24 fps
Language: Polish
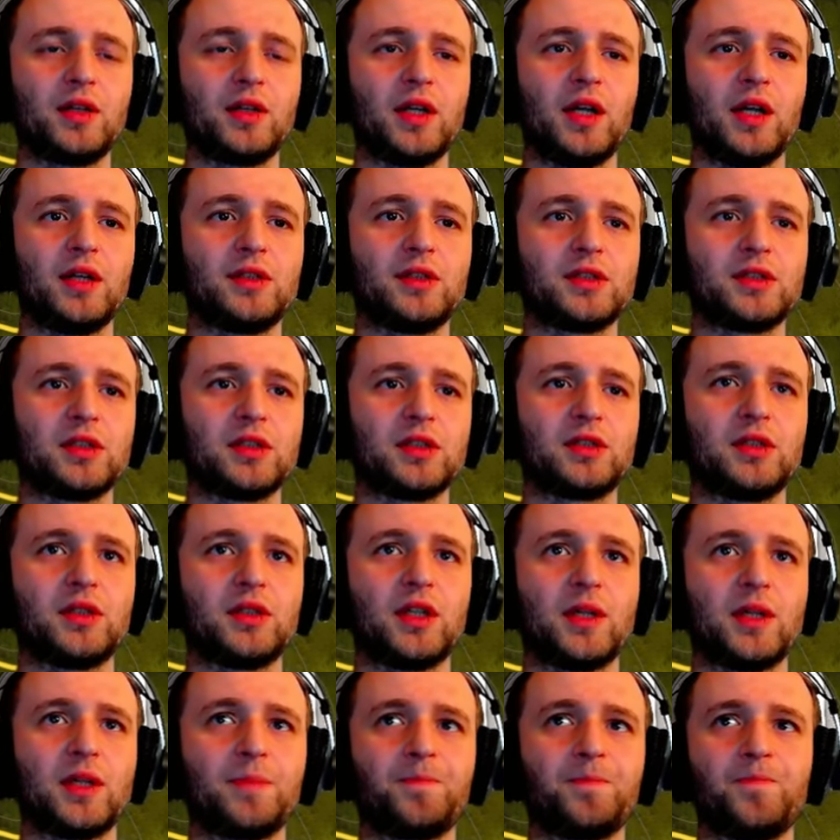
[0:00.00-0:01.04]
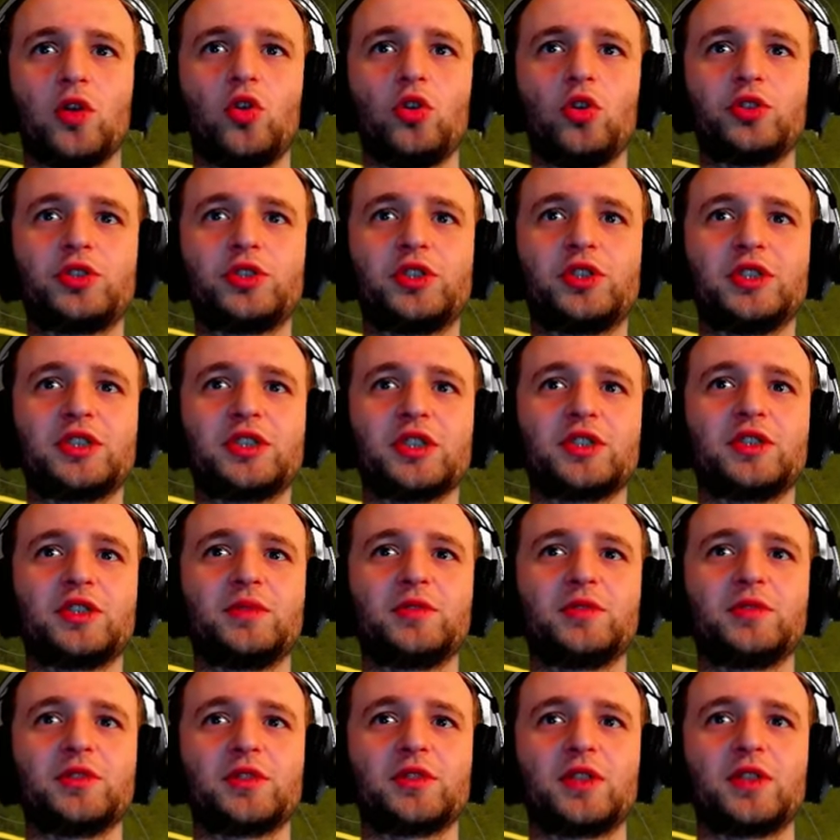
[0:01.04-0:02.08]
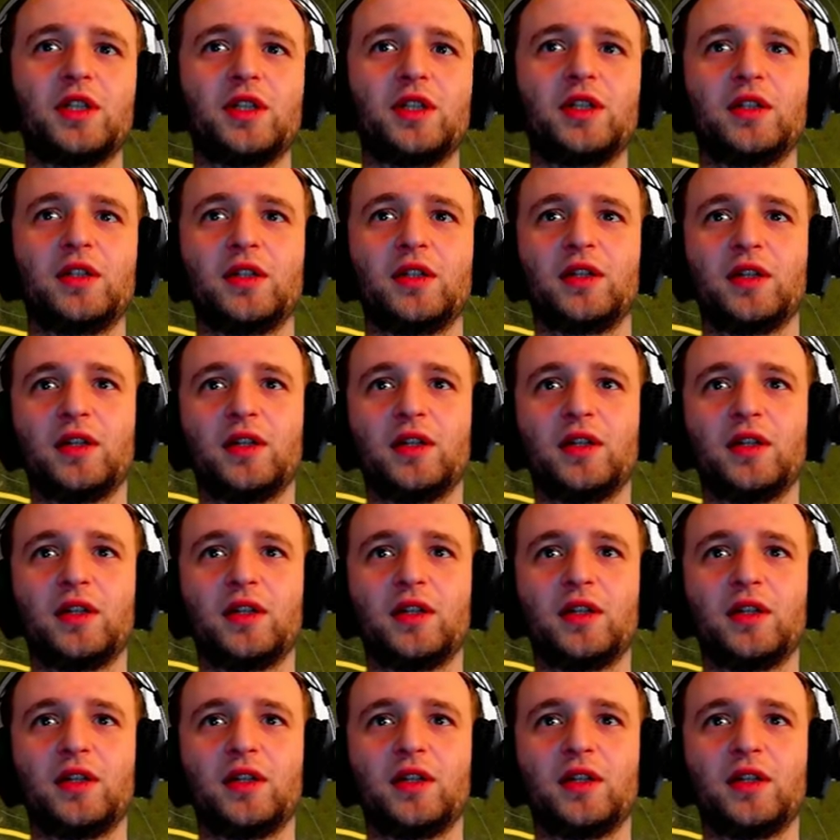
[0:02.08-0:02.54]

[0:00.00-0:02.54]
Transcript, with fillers: Nie, niestety nie. Gość 370 kili.